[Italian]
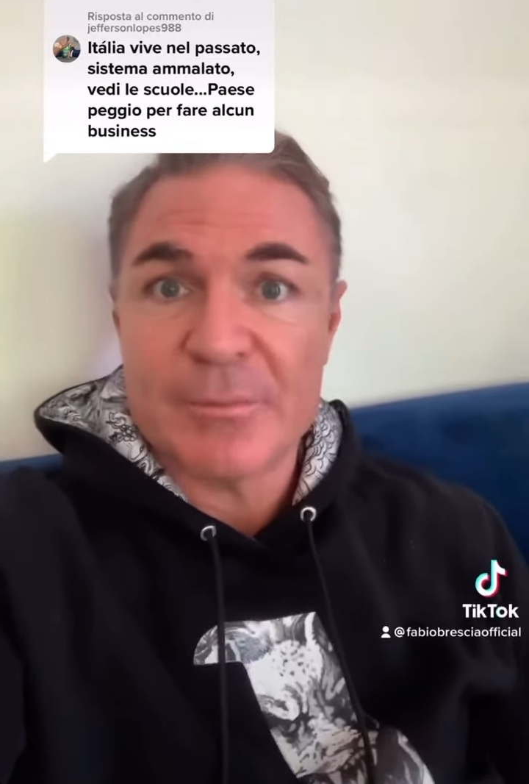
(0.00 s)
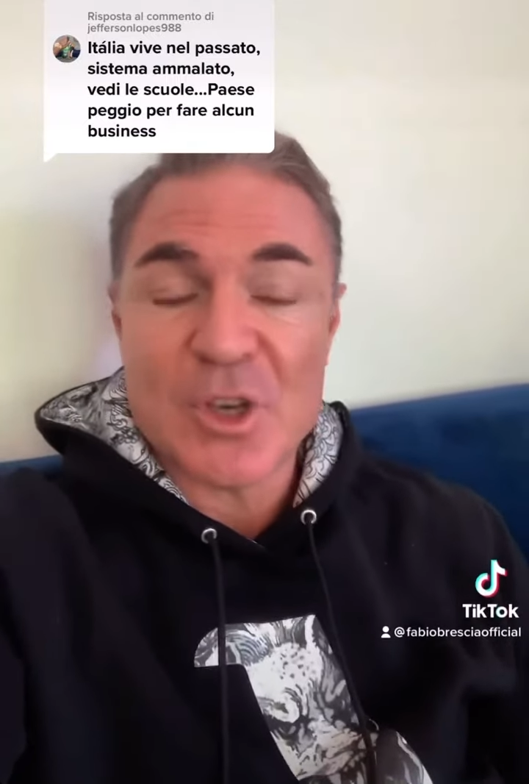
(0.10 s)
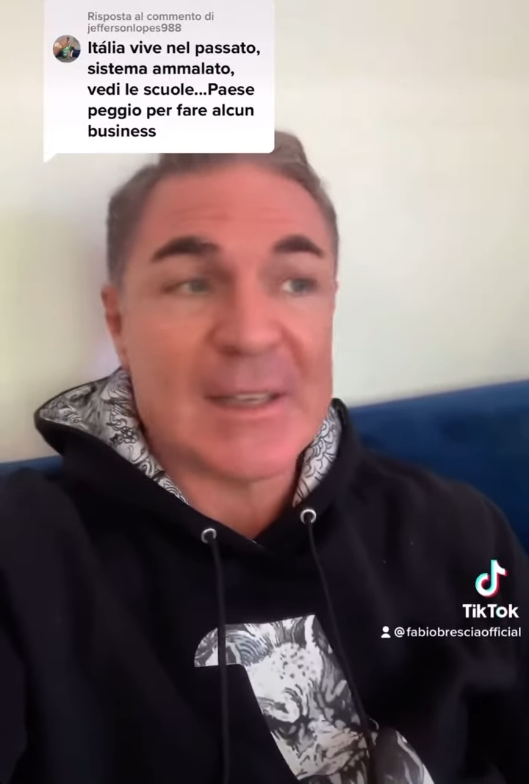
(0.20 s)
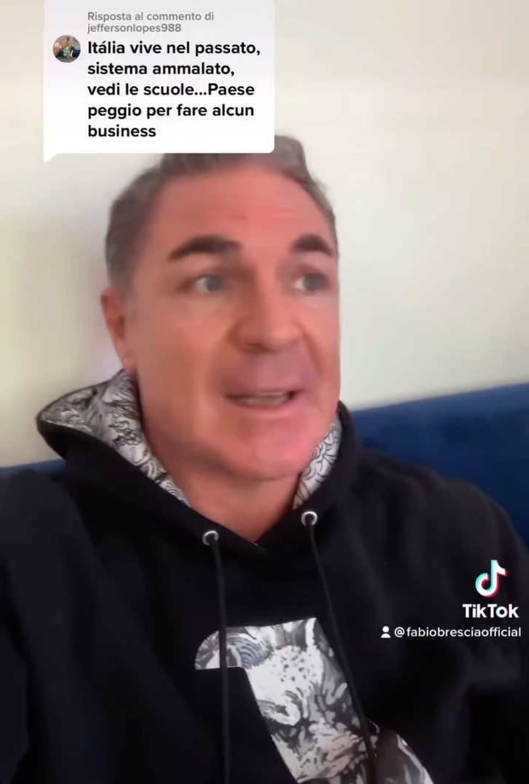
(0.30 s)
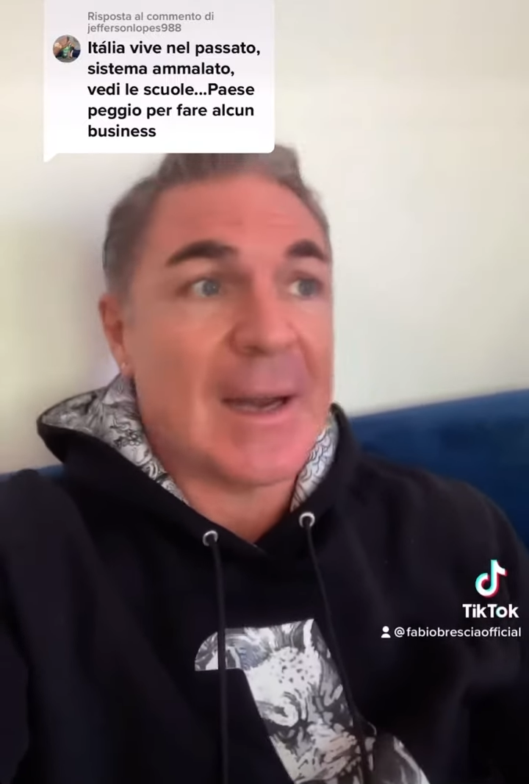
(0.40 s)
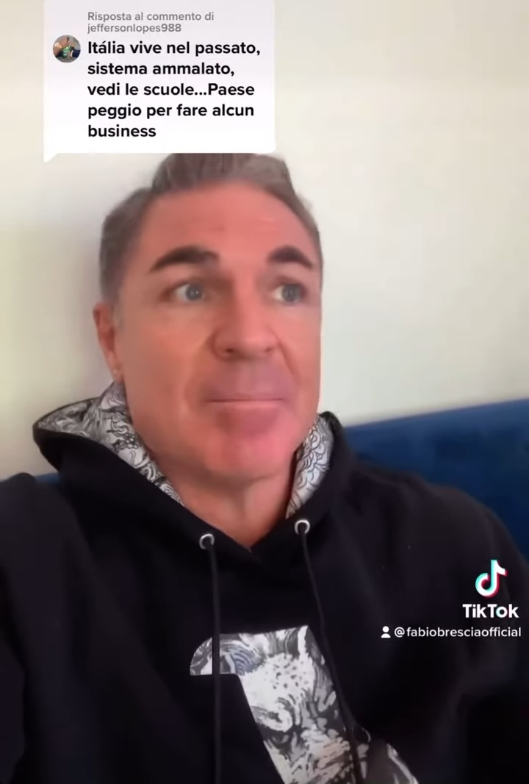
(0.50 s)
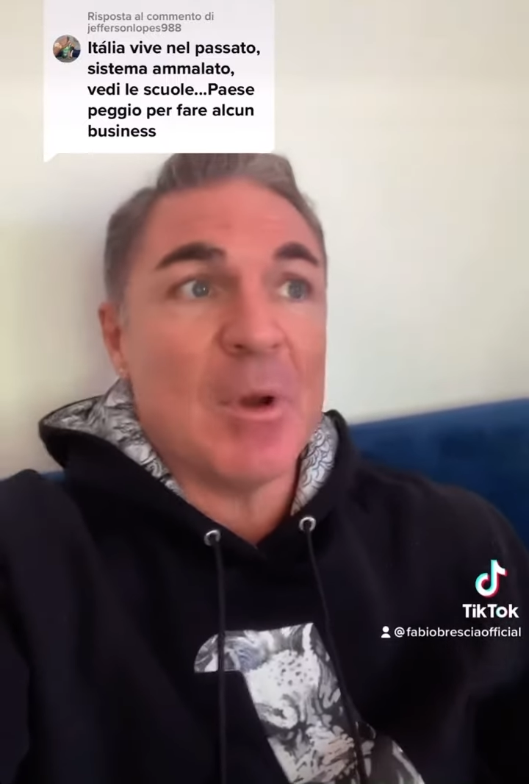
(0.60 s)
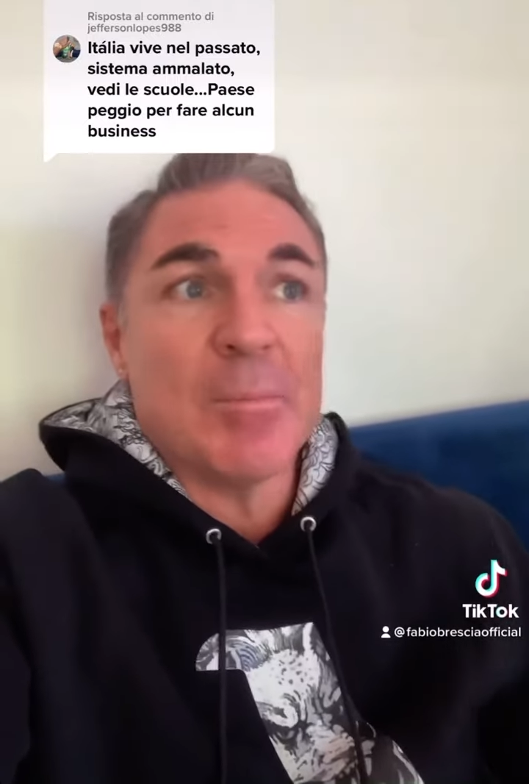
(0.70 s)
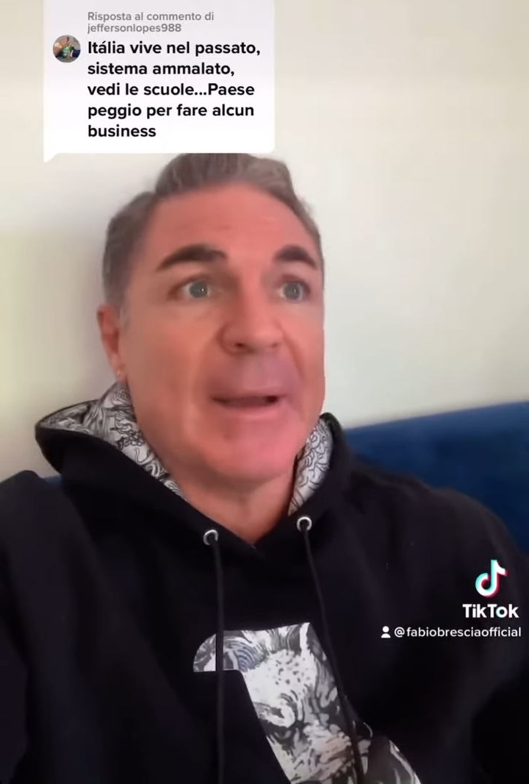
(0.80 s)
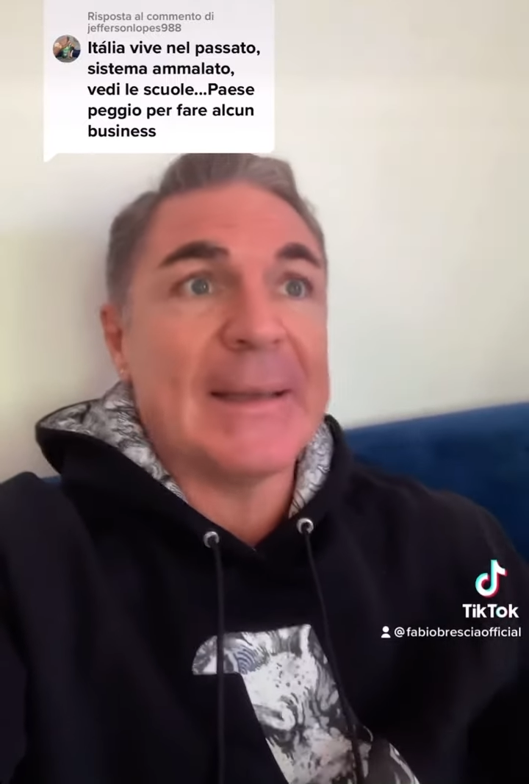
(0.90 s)
cioè
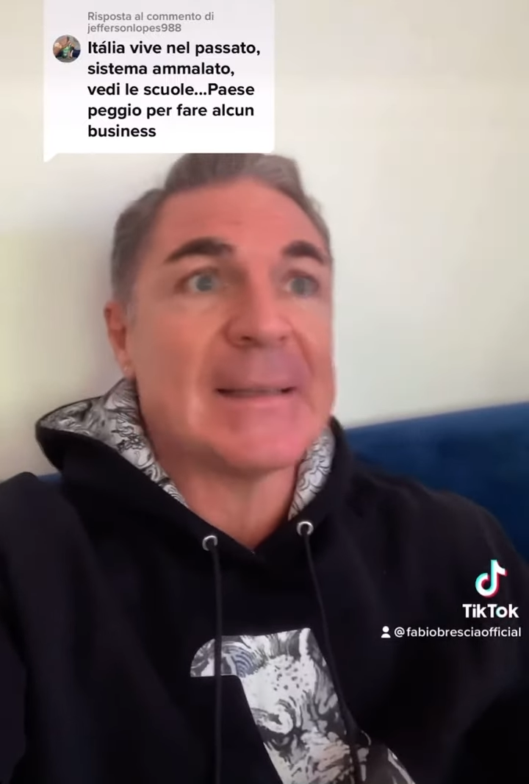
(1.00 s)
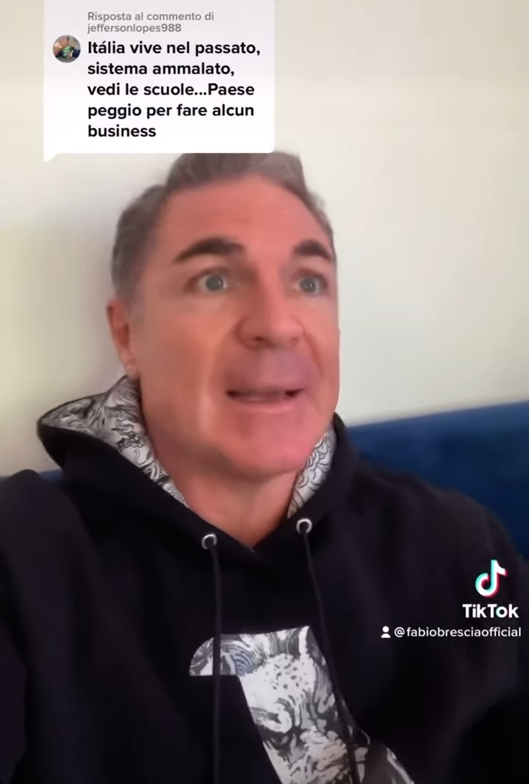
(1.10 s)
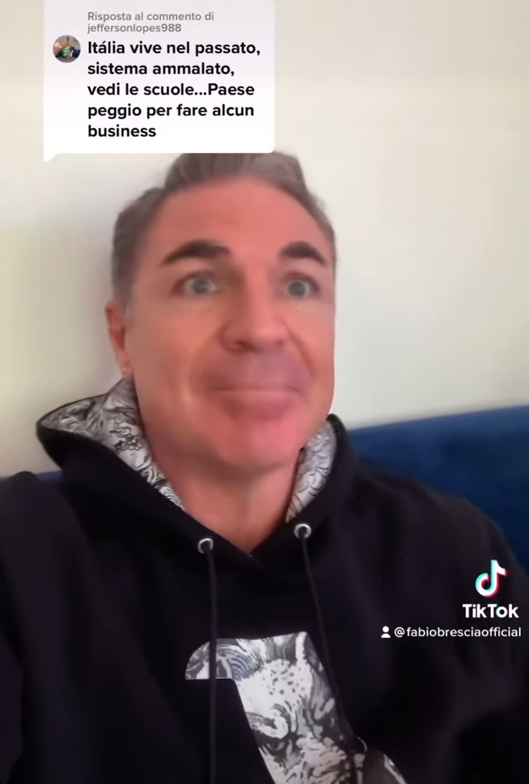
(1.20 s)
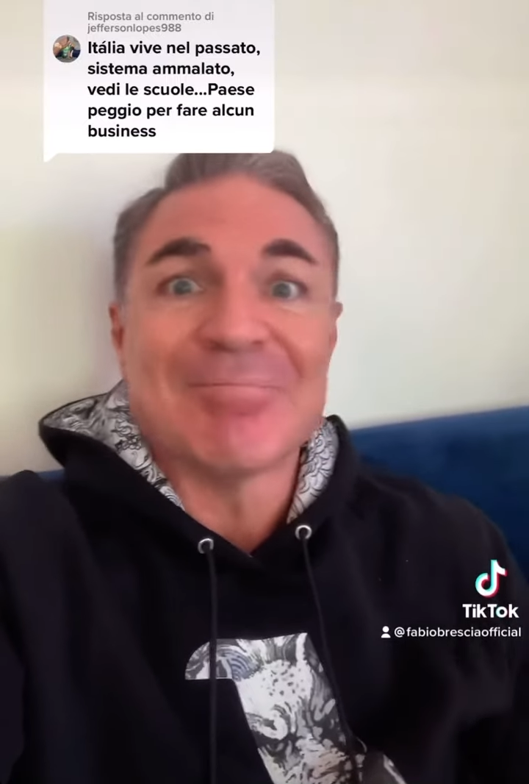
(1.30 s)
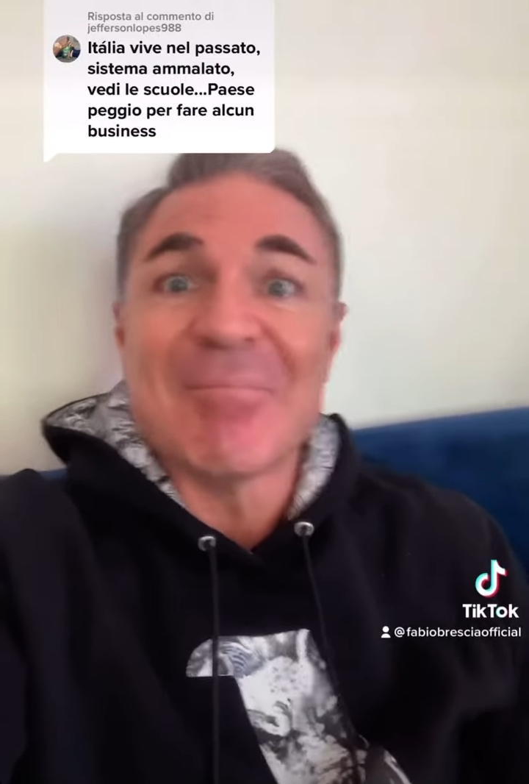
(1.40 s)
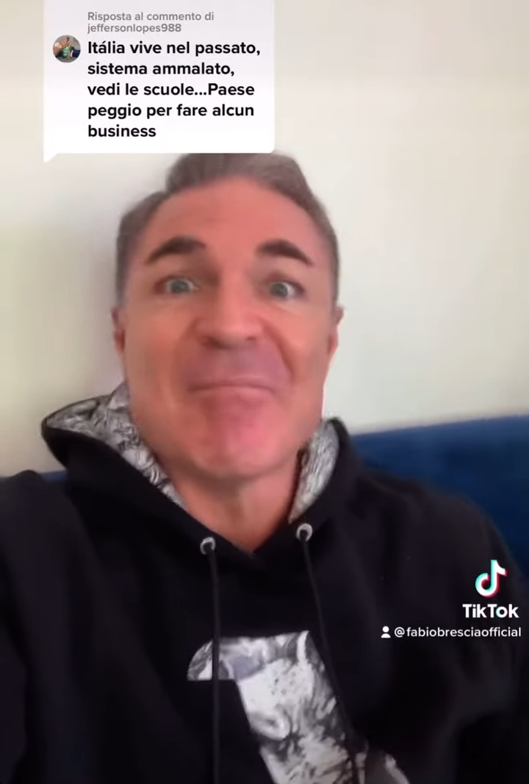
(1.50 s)
sarebbe un paese